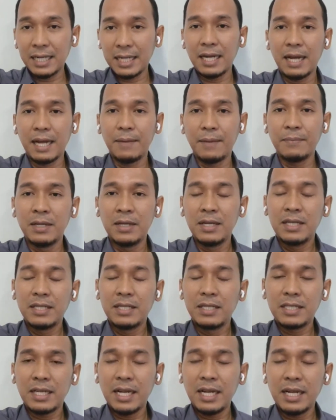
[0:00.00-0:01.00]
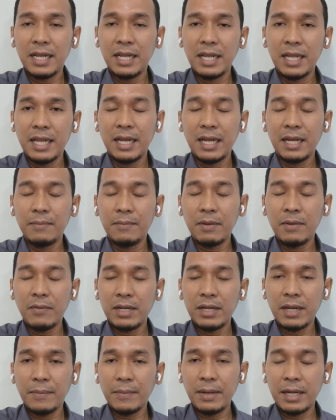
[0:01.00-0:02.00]
นะครับฉะนั้นเองไม่
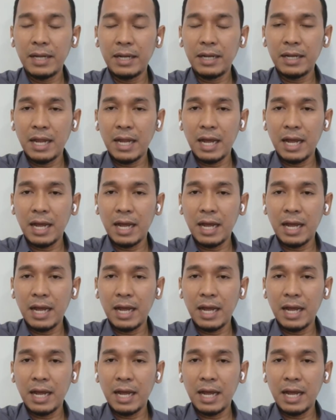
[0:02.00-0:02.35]
ว่าจะเป็น